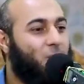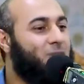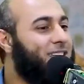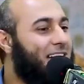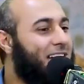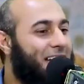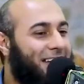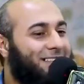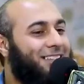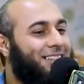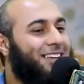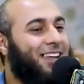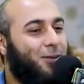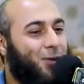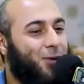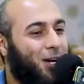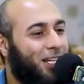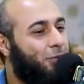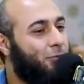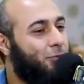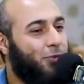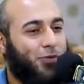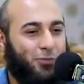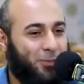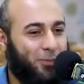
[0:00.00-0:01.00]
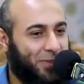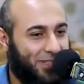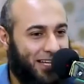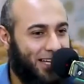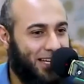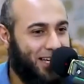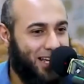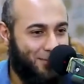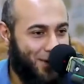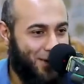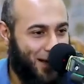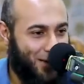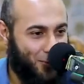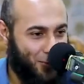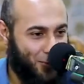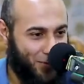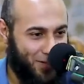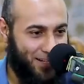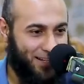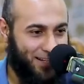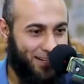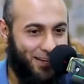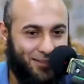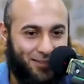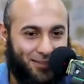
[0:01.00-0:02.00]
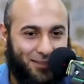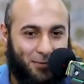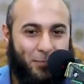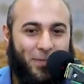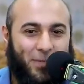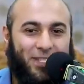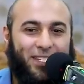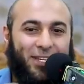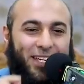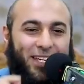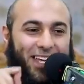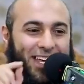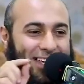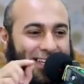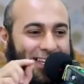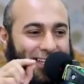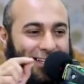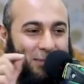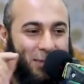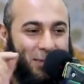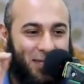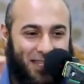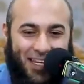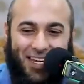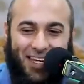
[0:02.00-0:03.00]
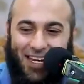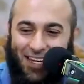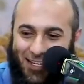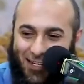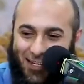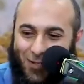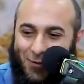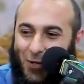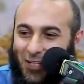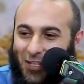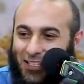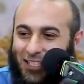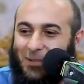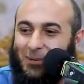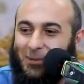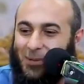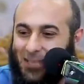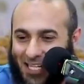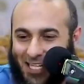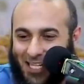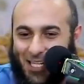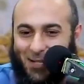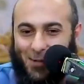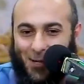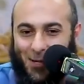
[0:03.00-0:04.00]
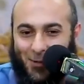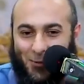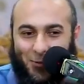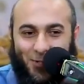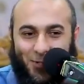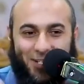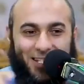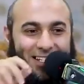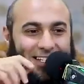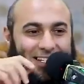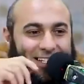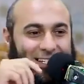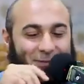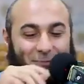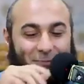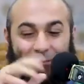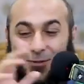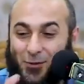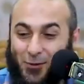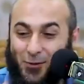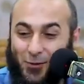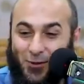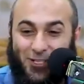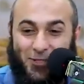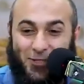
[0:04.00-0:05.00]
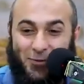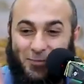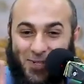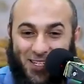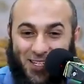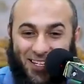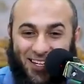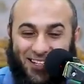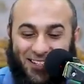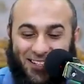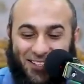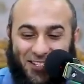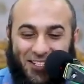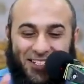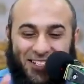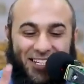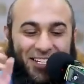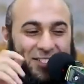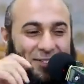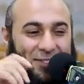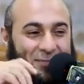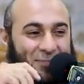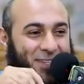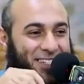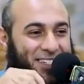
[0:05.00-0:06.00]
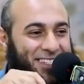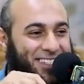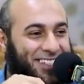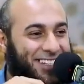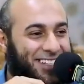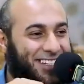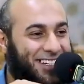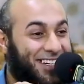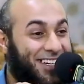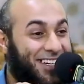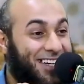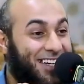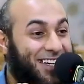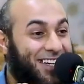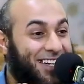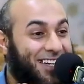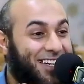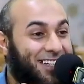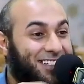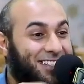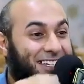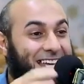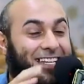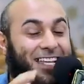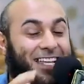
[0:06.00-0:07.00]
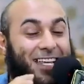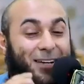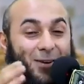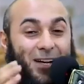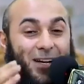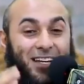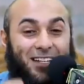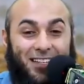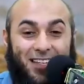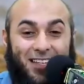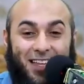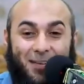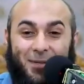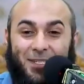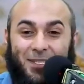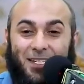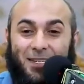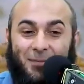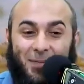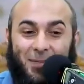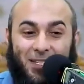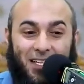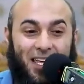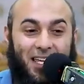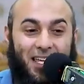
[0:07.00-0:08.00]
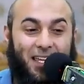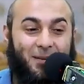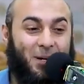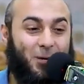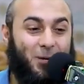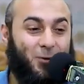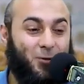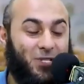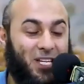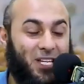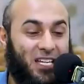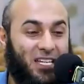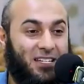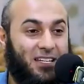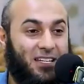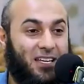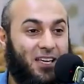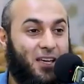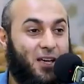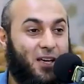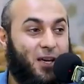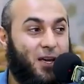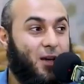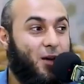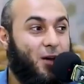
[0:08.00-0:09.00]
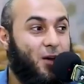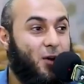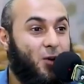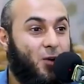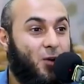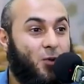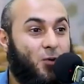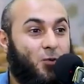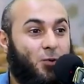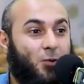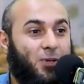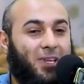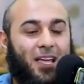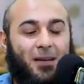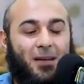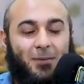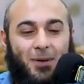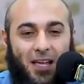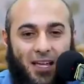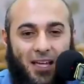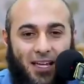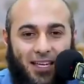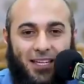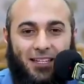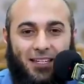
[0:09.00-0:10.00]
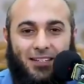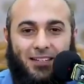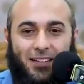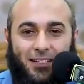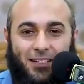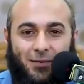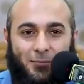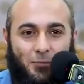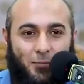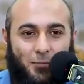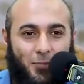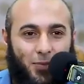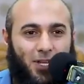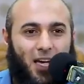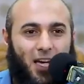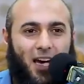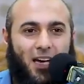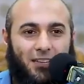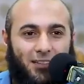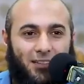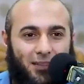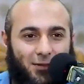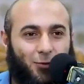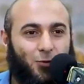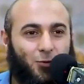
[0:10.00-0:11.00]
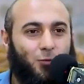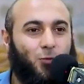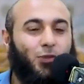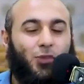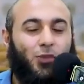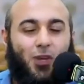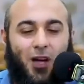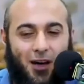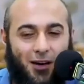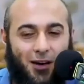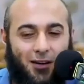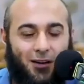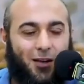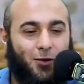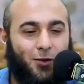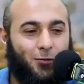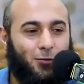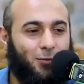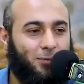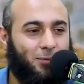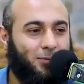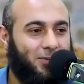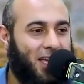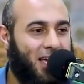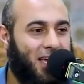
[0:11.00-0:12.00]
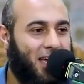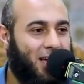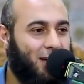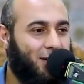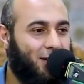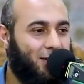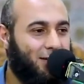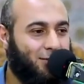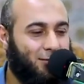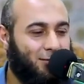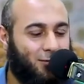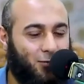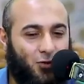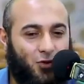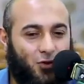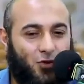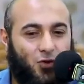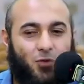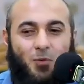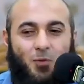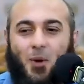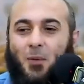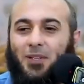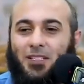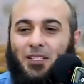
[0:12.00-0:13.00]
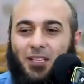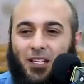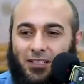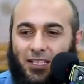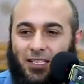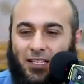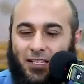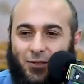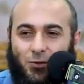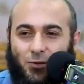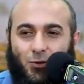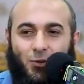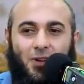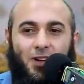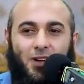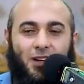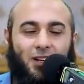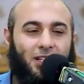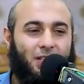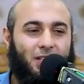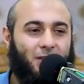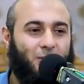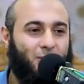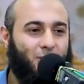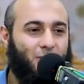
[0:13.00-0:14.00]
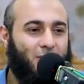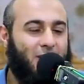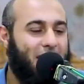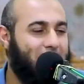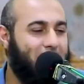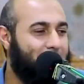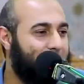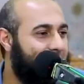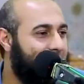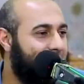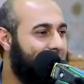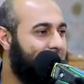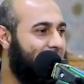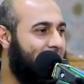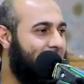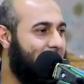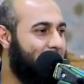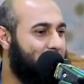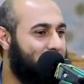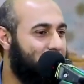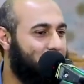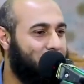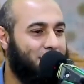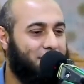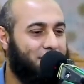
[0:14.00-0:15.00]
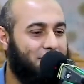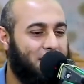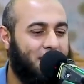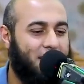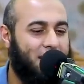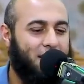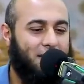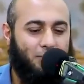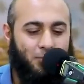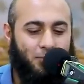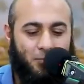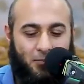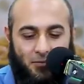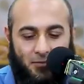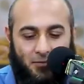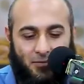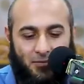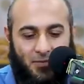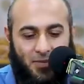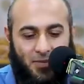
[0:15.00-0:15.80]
هو ساعات تلاقي واحدة مش متخانقة مع جوزها أصلا بس هي إيه المثال عن الواحدة اللي متخانقة مع جوزها مش قلتش مين الغلطان عشان بس ساعات تلاقي واحد ده مثلا متخانقة مع جوزها وتلاقيها بقى إيه بتعيط ومنهارة وبتاع ومامتها تيجي تزورها كده تقول لها إيه مالك يا حبيبتي في إيه؟